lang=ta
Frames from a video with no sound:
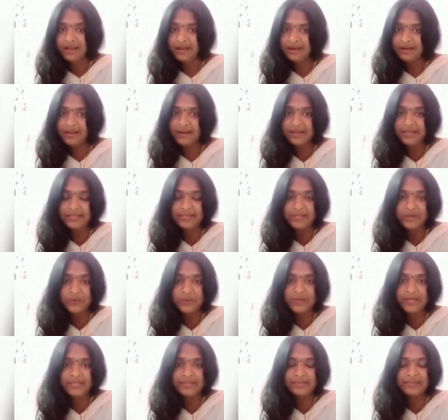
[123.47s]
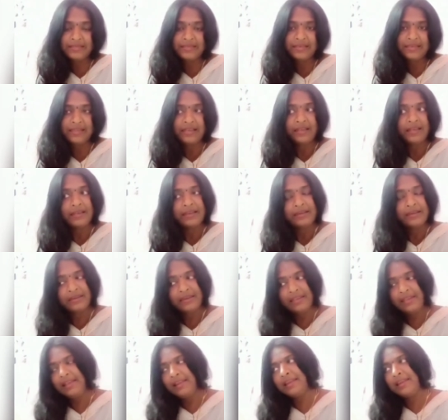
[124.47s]
ஆனால் இந்த உலகத்தில்
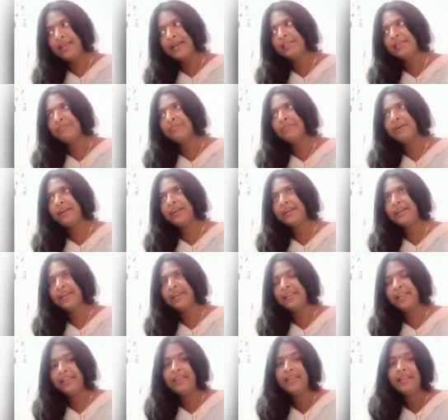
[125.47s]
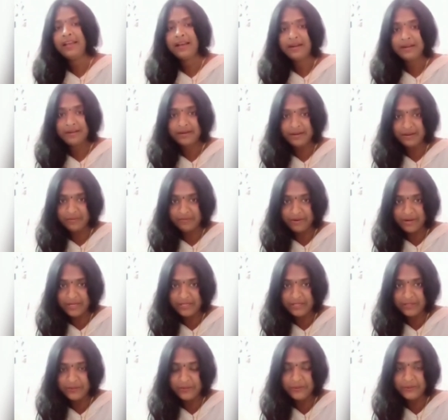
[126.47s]
நீ இல்லாத வாழ்க்கையை நான்
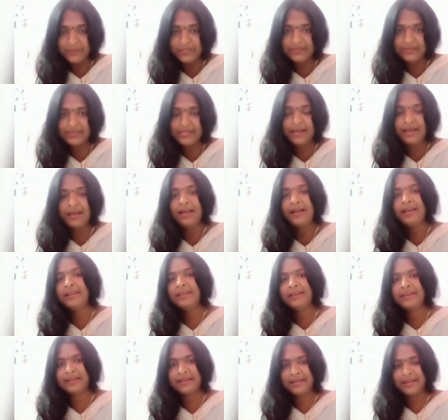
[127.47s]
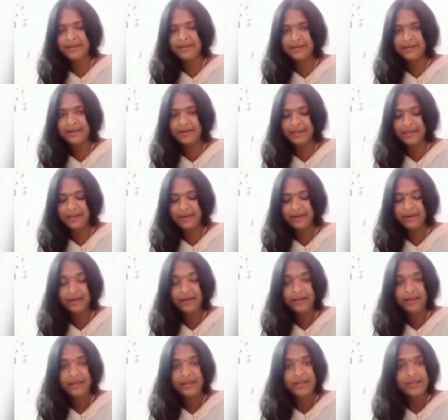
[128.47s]
வாழ்ந்து கொண்டு தான் இருக்கின்றேன்
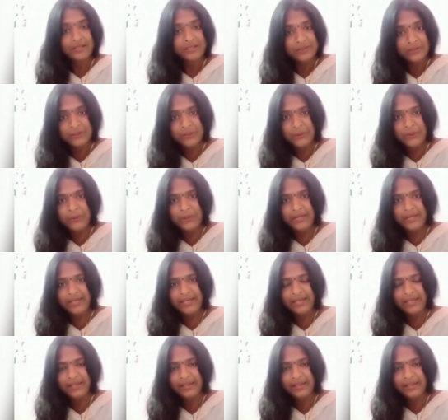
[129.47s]
தோழி